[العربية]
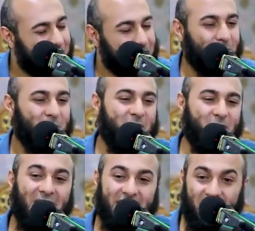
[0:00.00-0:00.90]
يبقى اصبر
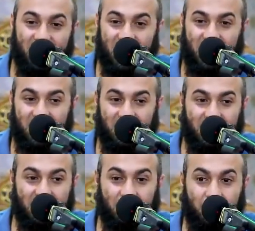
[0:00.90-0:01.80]
شوية وجاهد نفسك
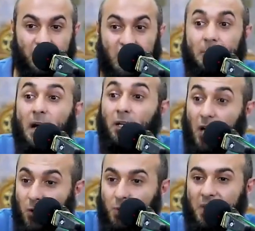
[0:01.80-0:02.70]
يبقى
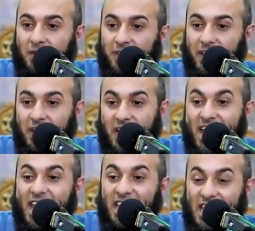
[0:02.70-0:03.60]
قاوم نفسك
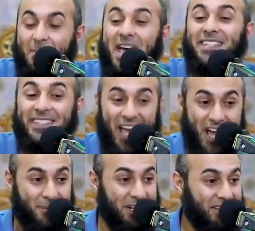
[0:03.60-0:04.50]
يبقى
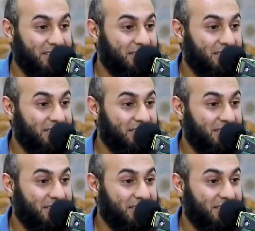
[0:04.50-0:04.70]
استحمل